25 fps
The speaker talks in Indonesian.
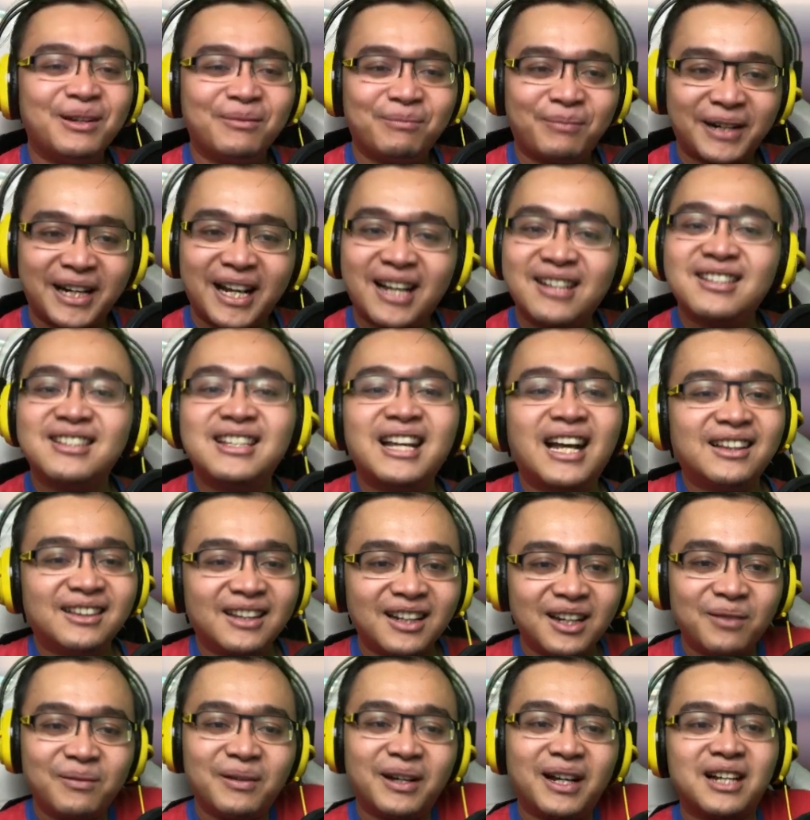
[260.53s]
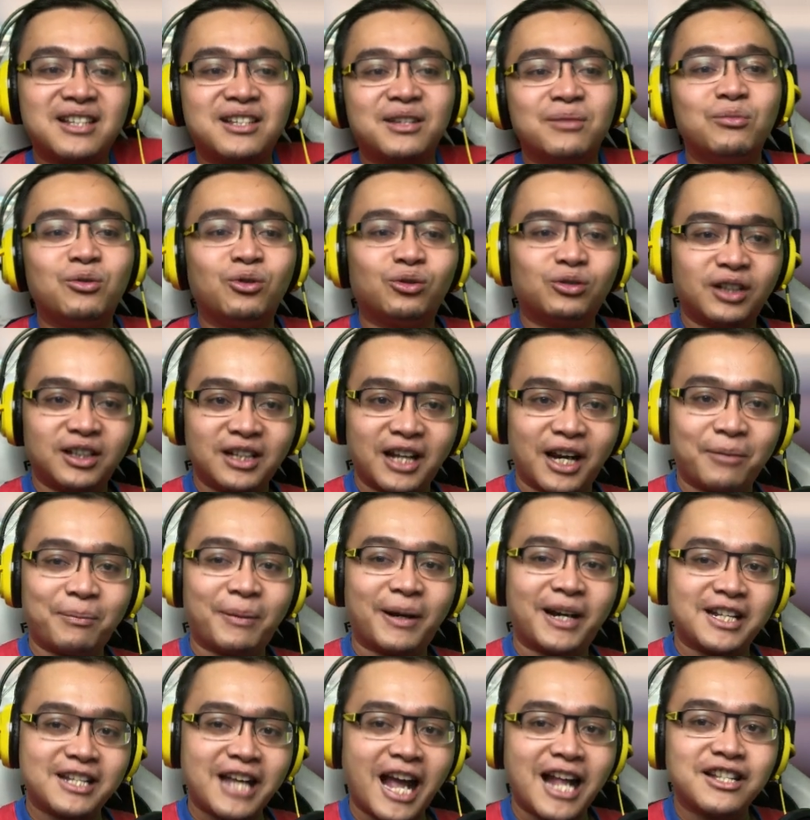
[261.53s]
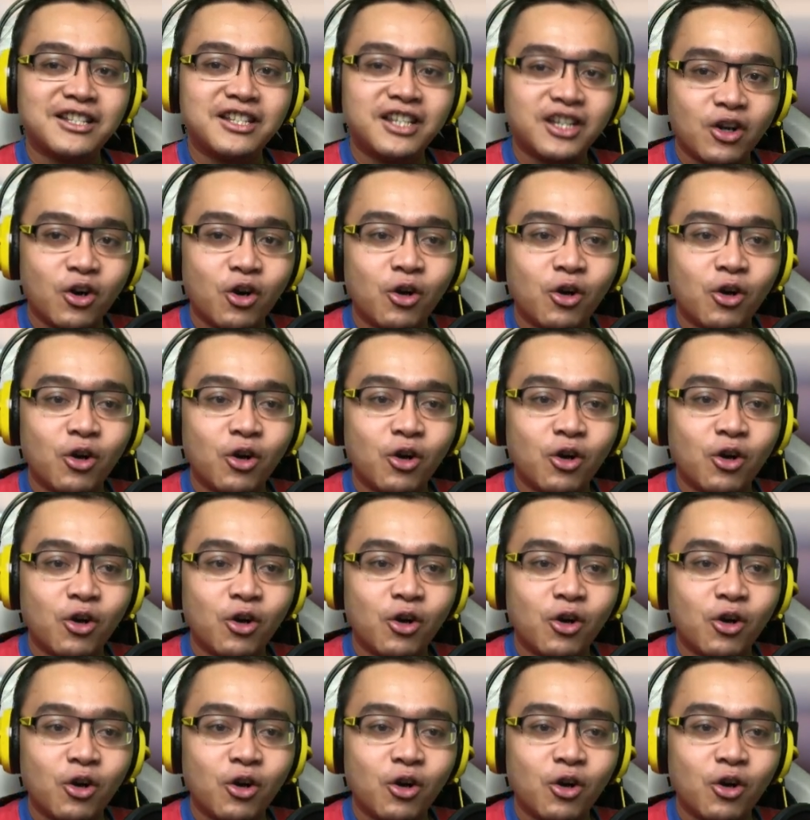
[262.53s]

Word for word: Pria sejati lebih ngasih bukti daripada janji,